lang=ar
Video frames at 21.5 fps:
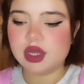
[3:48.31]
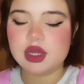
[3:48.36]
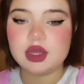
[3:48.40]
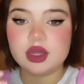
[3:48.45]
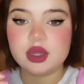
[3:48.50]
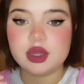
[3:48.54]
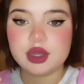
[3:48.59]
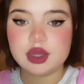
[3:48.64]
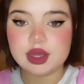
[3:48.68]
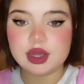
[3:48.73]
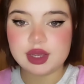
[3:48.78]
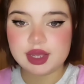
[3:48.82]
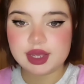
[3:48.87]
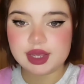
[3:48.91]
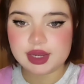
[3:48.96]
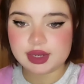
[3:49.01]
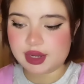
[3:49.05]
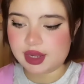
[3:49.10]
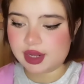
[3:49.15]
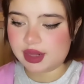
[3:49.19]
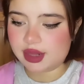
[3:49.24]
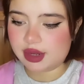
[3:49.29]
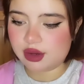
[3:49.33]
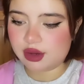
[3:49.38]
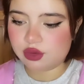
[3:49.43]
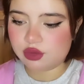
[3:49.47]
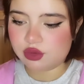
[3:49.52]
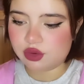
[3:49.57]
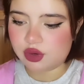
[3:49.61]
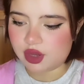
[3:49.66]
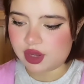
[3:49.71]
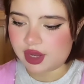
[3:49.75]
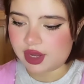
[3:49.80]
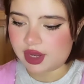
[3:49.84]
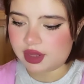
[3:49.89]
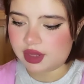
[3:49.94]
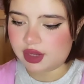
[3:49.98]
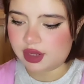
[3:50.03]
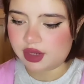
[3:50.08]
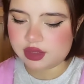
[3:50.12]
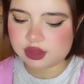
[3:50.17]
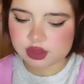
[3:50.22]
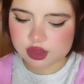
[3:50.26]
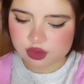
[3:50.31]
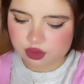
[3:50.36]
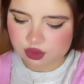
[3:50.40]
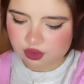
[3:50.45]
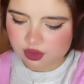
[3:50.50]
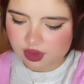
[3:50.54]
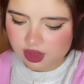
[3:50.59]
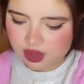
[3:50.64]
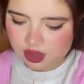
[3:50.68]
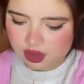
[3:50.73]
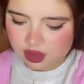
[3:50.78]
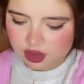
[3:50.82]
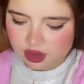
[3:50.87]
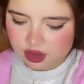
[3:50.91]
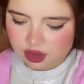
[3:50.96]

آه كاين هاد كولور هذا حتى هو